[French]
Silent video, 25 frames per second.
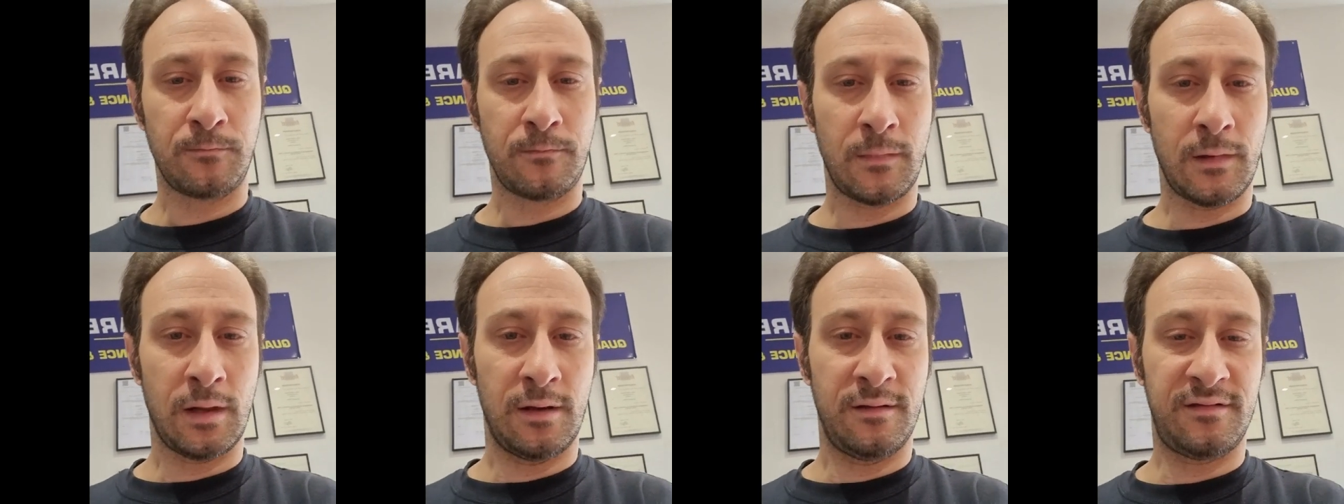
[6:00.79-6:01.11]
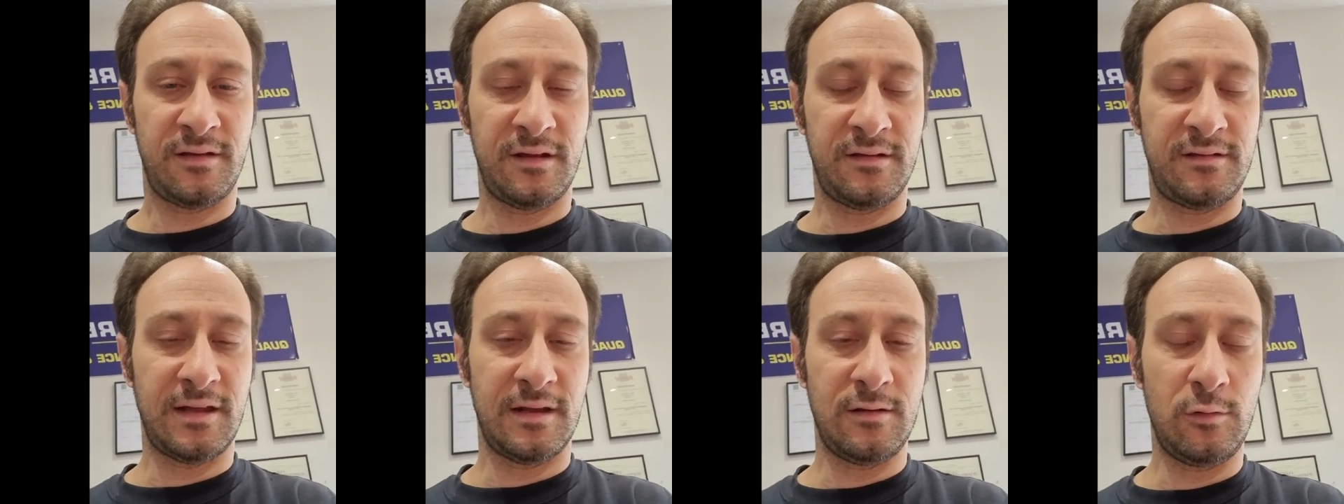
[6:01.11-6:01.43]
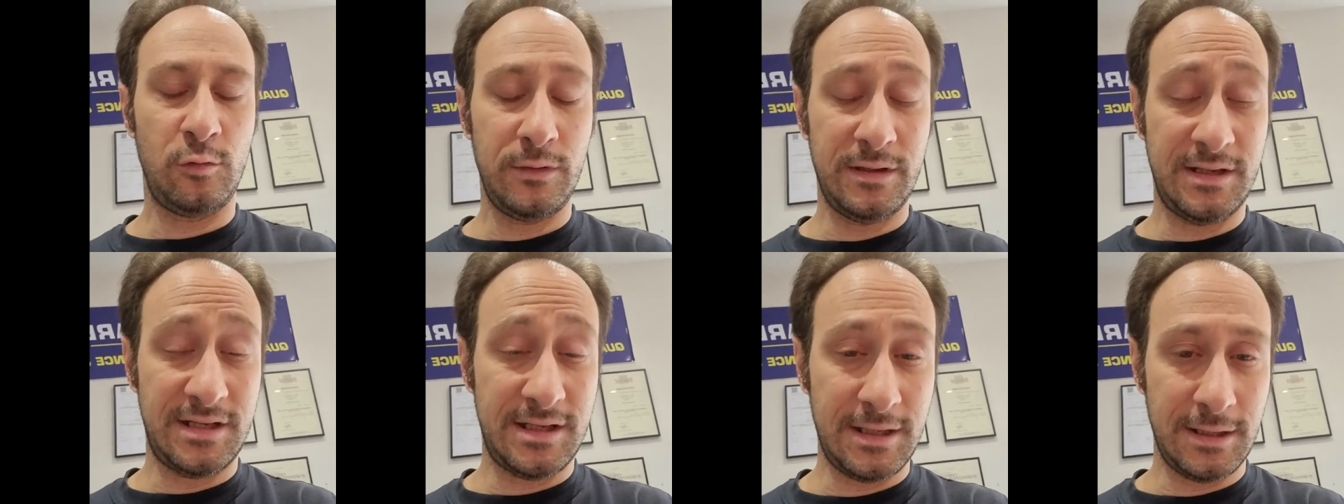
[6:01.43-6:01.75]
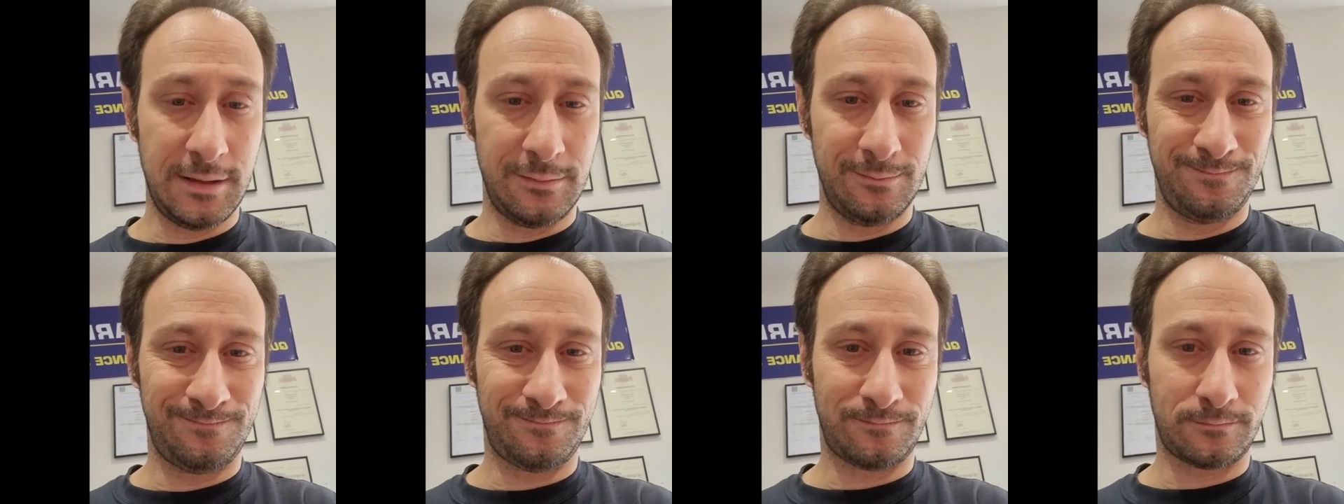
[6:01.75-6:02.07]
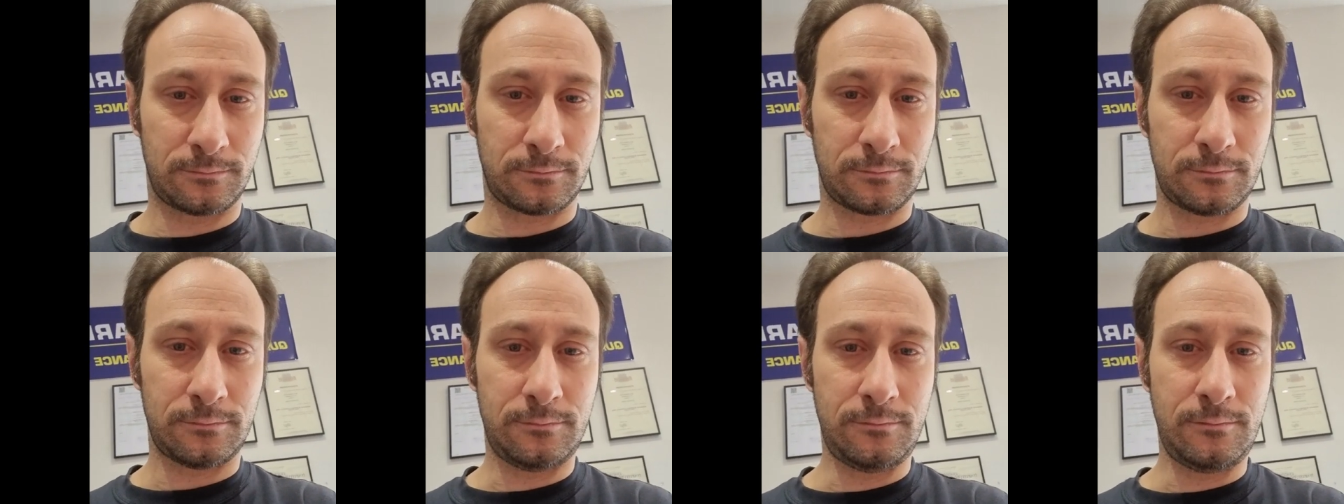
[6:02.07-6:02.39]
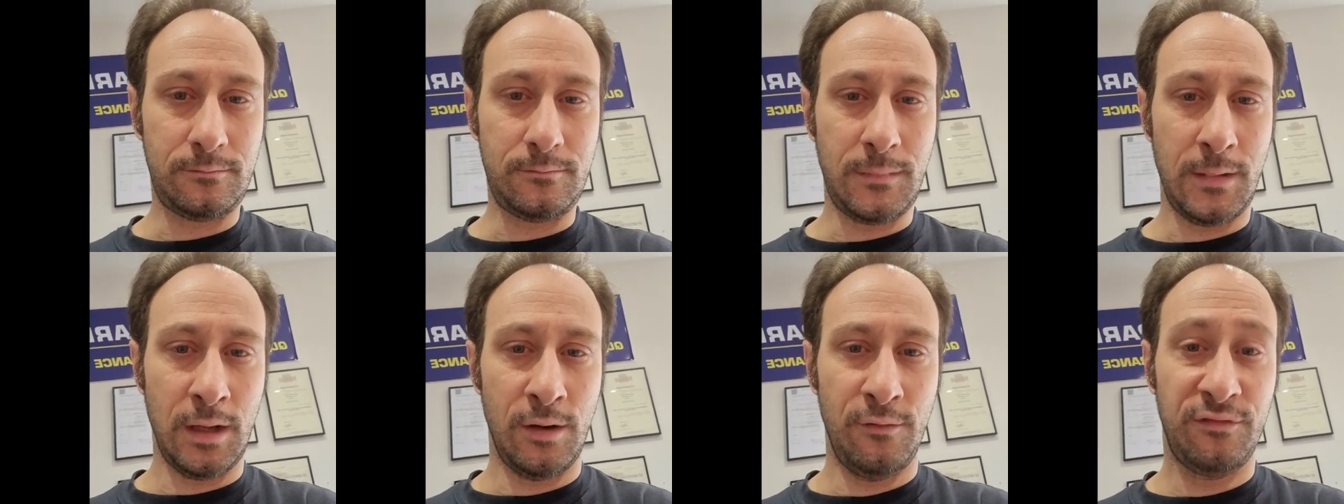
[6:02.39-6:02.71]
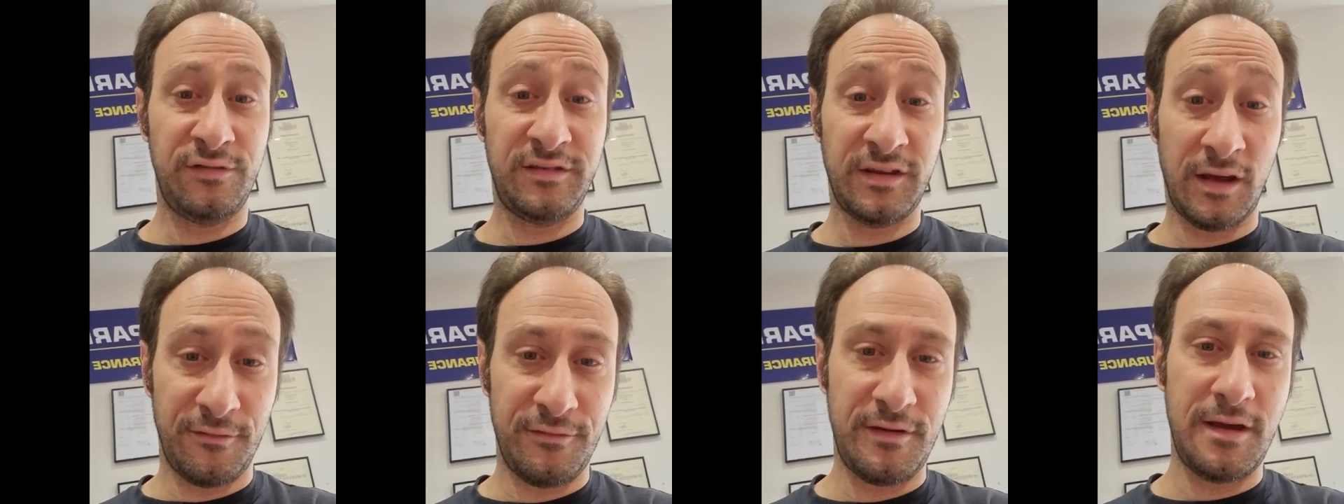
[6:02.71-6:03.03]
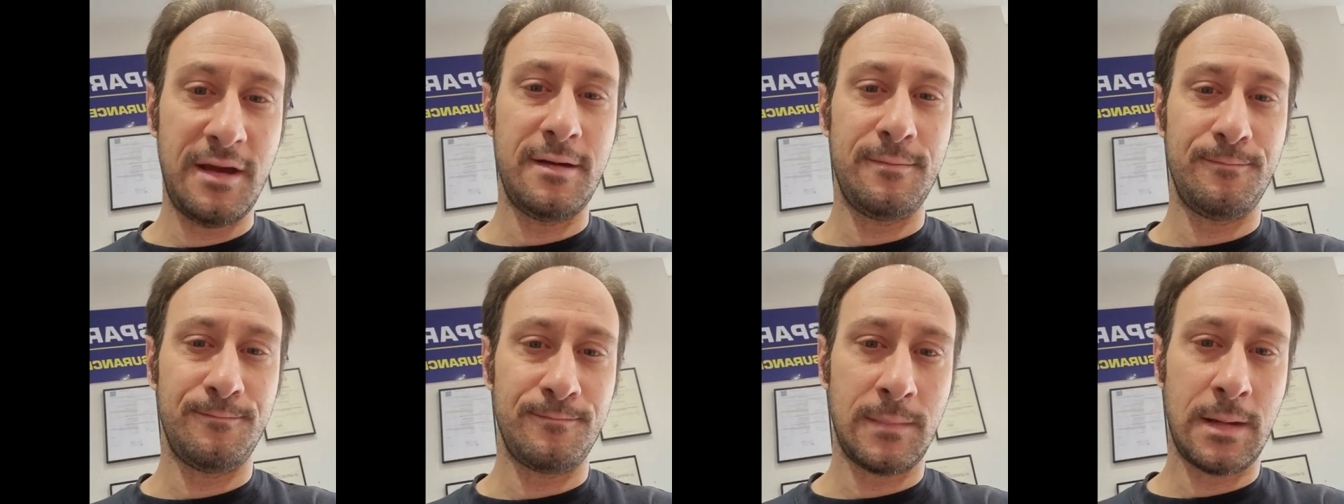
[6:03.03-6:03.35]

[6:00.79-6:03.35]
c'était de lui dire, vous savez,